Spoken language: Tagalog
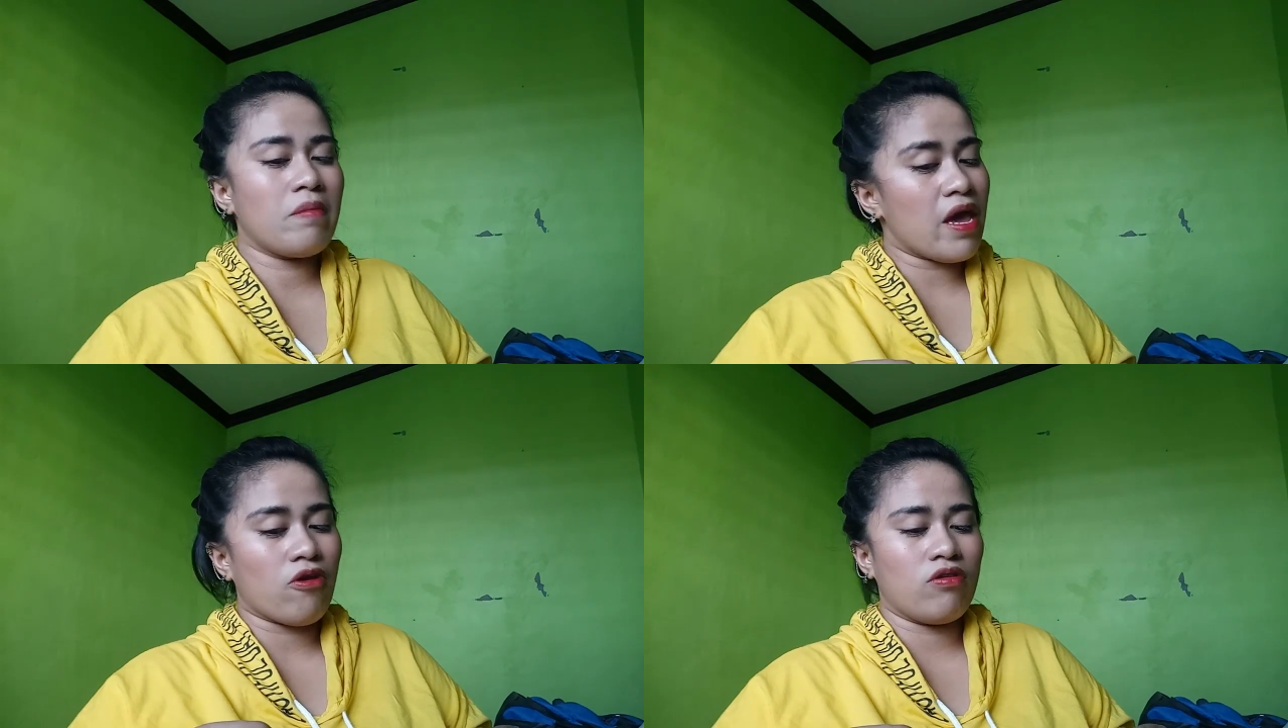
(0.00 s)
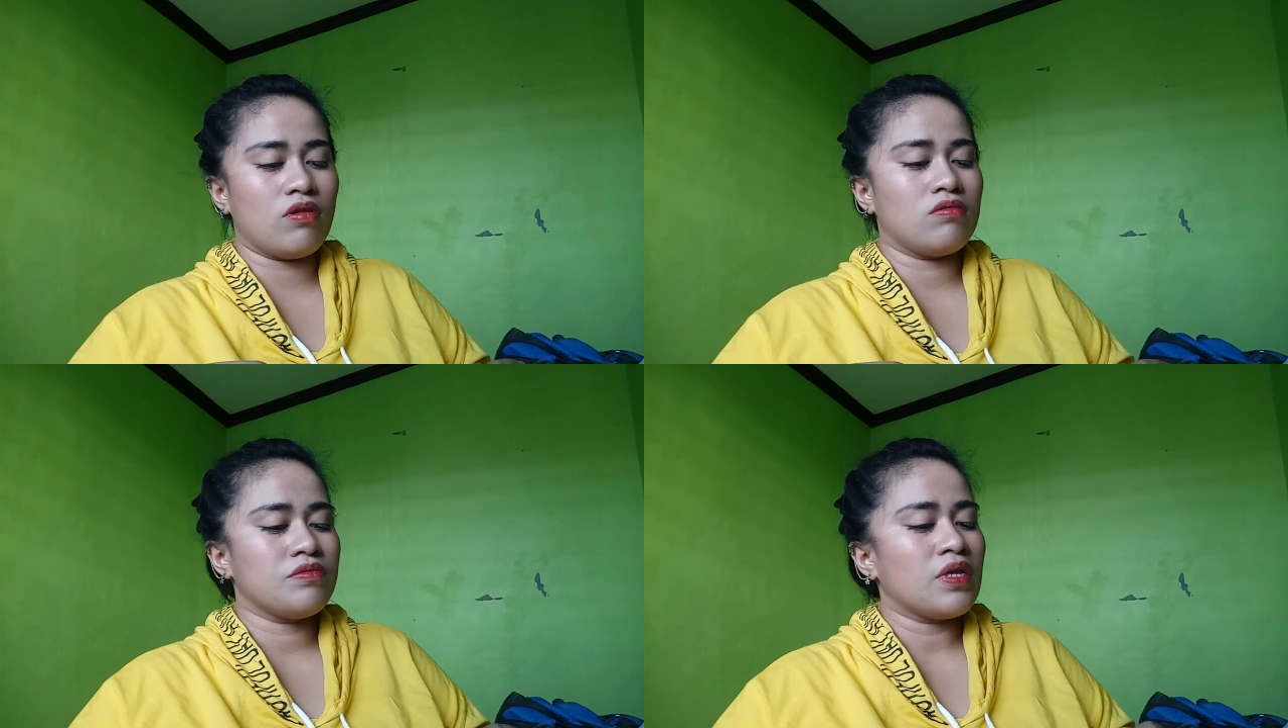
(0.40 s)

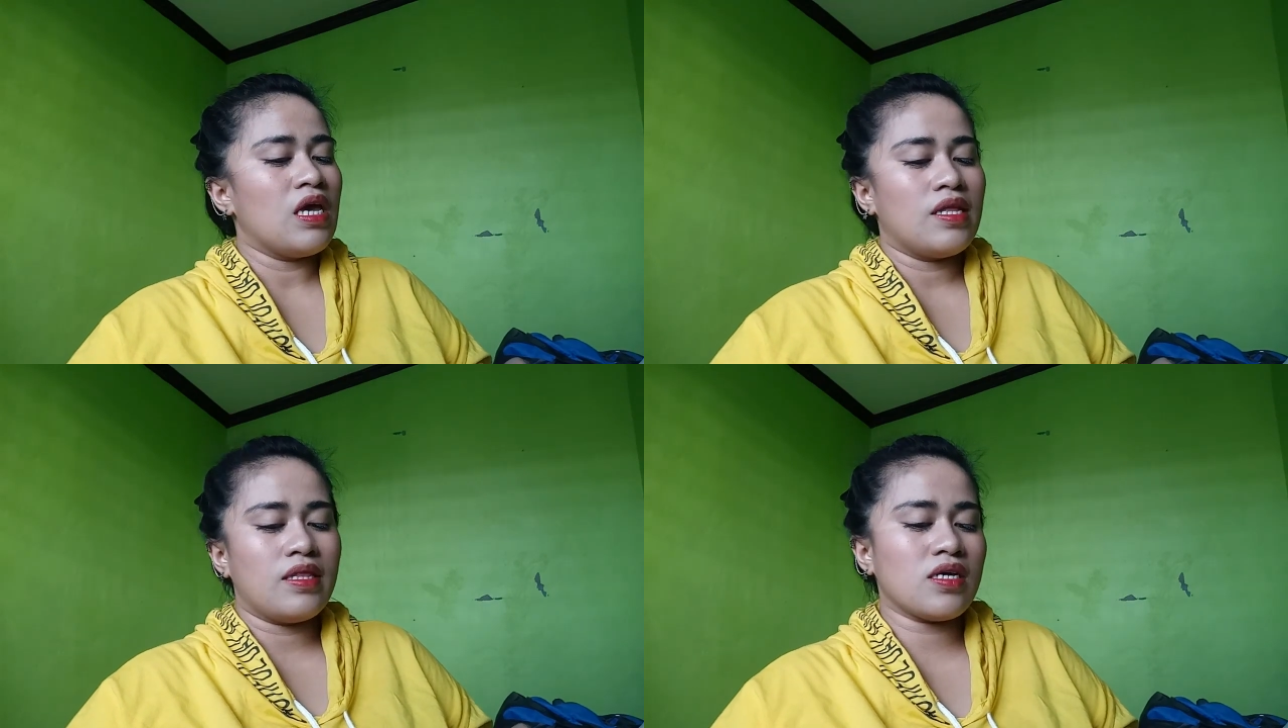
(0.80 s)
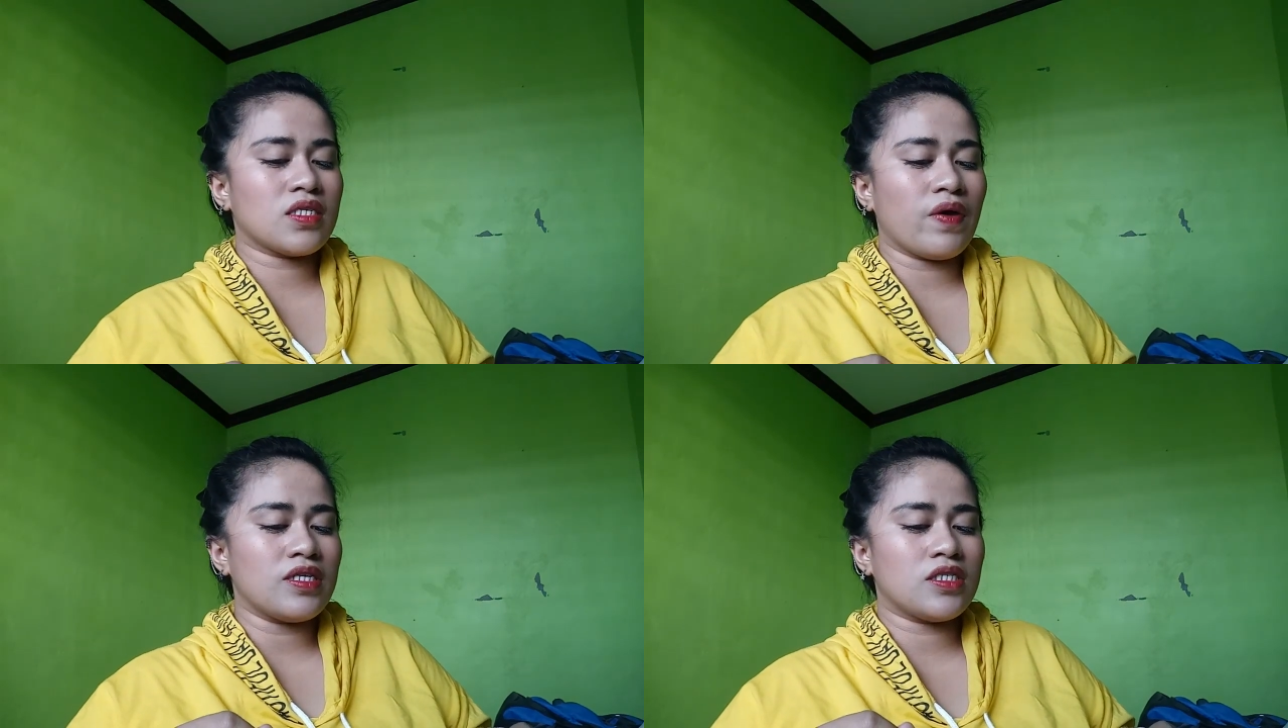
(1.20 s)
meron.
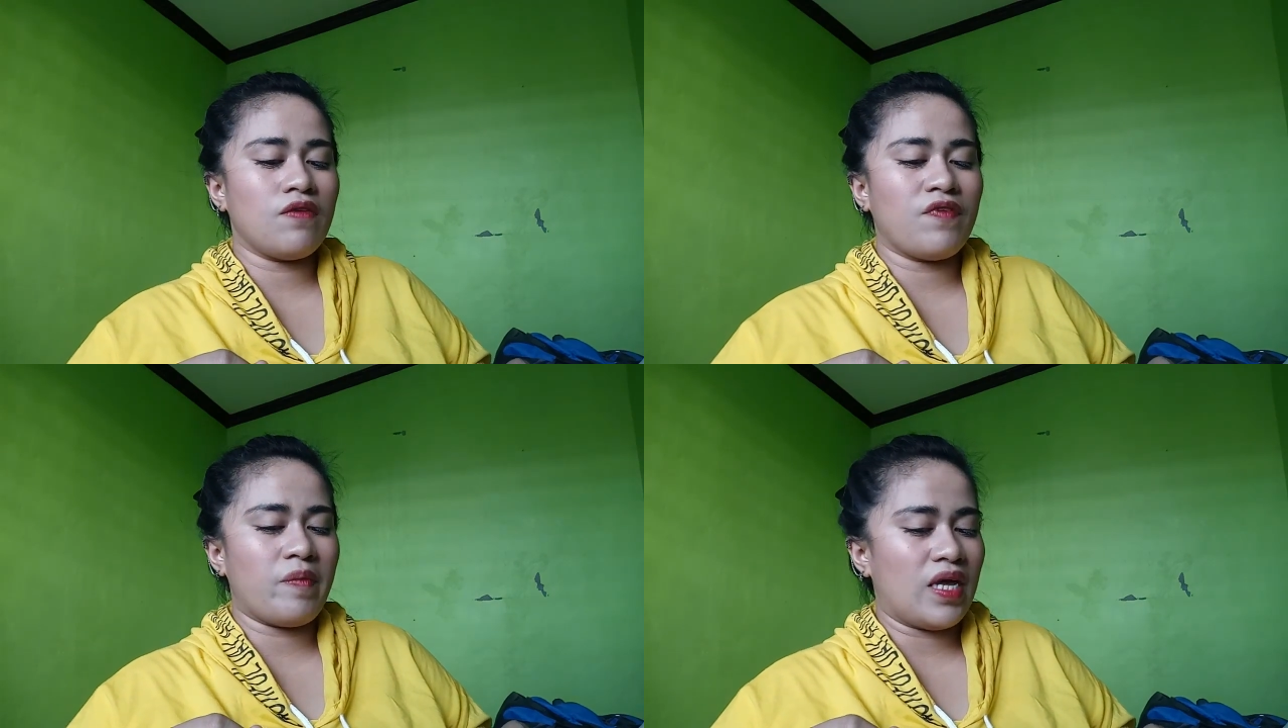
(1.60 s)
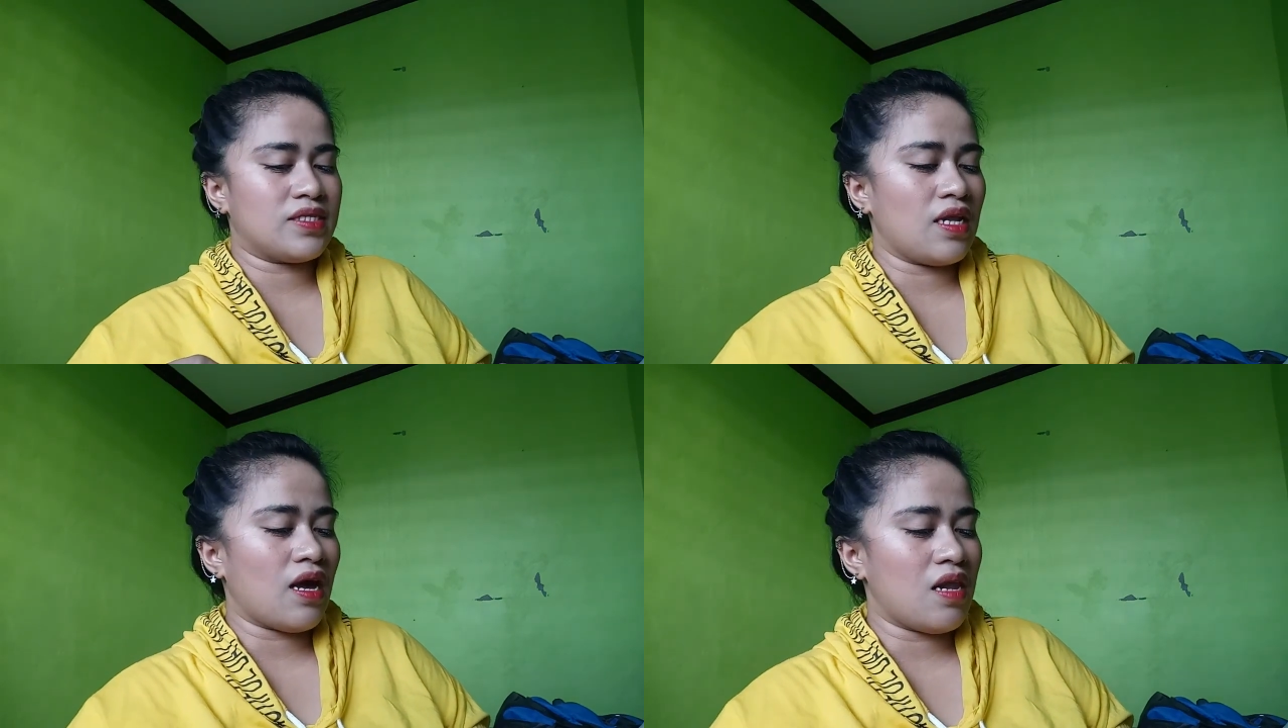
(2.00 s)
Next question from
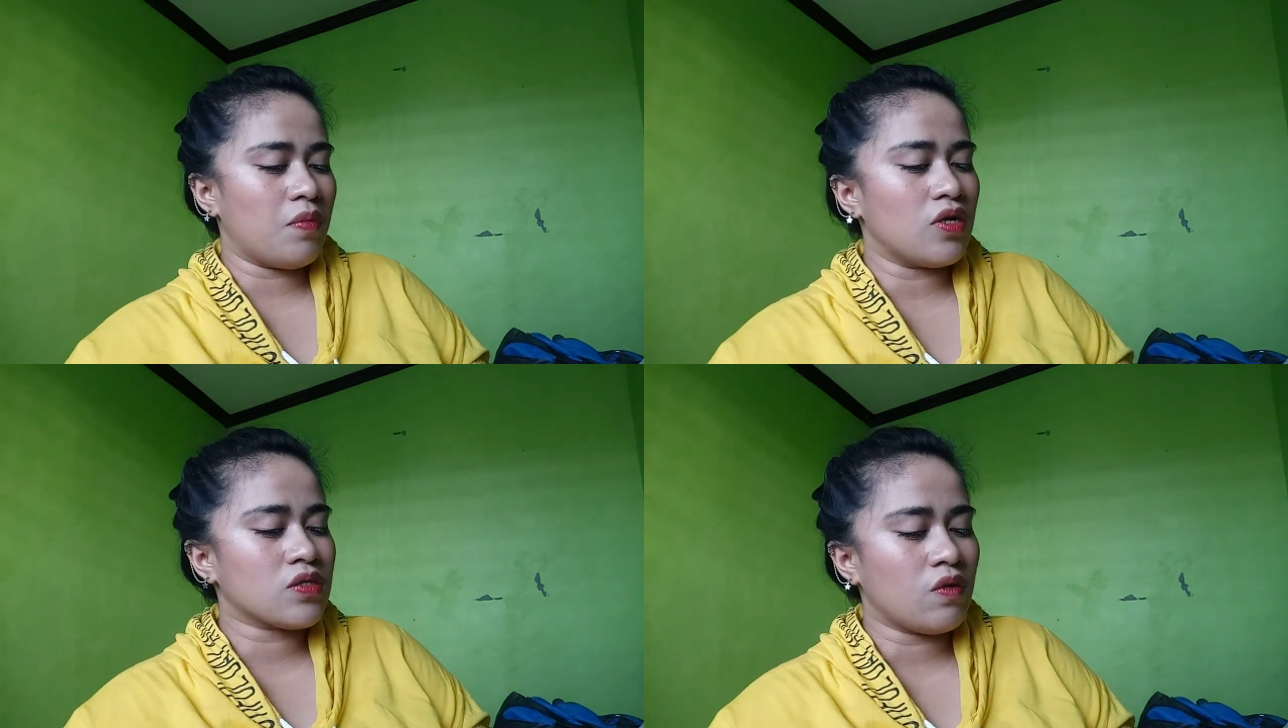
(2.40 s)
Edsel Albos.